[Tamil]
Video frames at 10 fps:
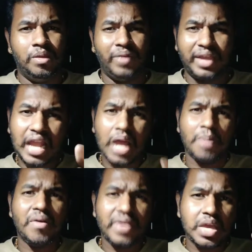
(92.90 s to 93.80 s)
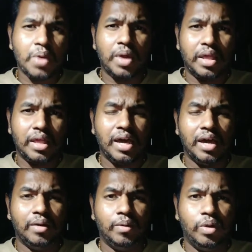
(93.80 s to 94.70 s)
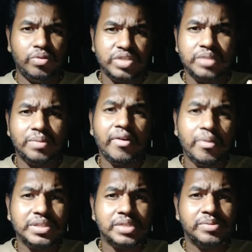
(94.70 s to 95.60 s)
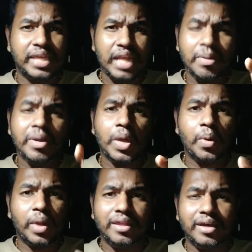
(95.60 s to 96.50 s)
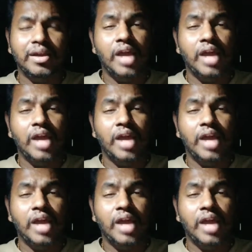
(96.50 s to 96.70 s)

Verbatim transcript: வைக்கலாமா வைக்கக்கூடாதா ஒரு விஷயத்து மேலே விமர்சனம் வைக்கலாமா வைக்கக்கூடாதா